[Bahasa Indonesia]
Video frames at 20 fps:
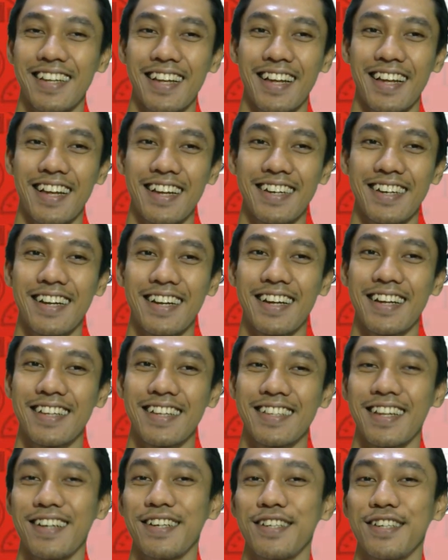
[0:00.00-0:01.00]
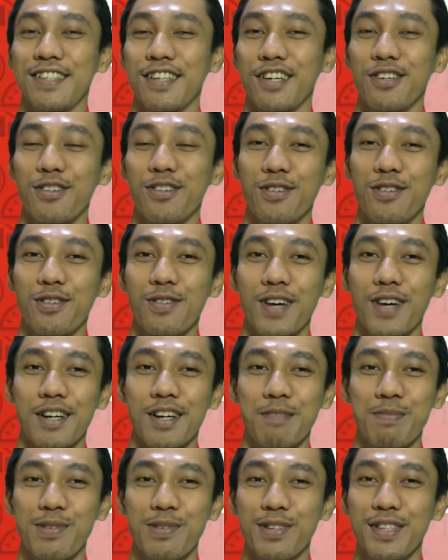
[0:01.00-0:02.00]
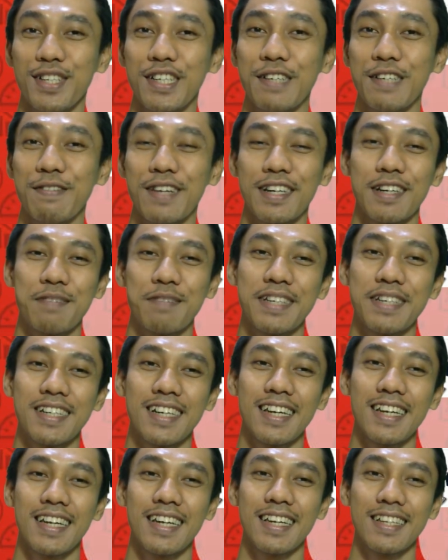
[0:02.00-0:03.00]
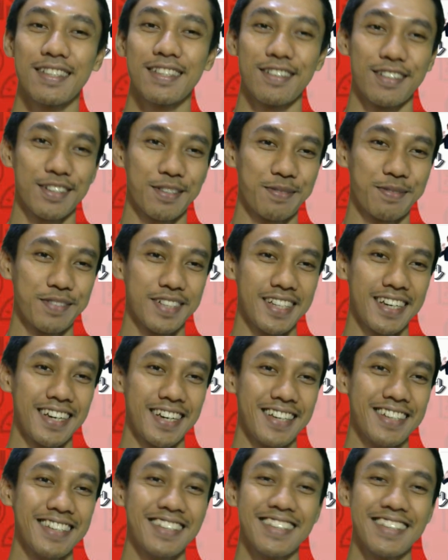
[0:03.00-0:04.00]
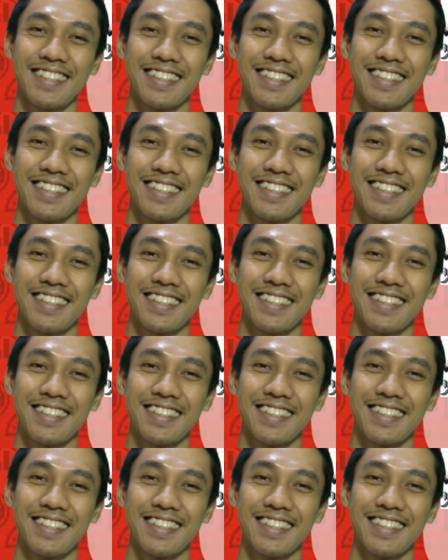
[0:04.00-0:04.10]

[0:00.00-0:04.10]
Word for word: Ada tanda seru, warna putih, warna merah, terus kemudian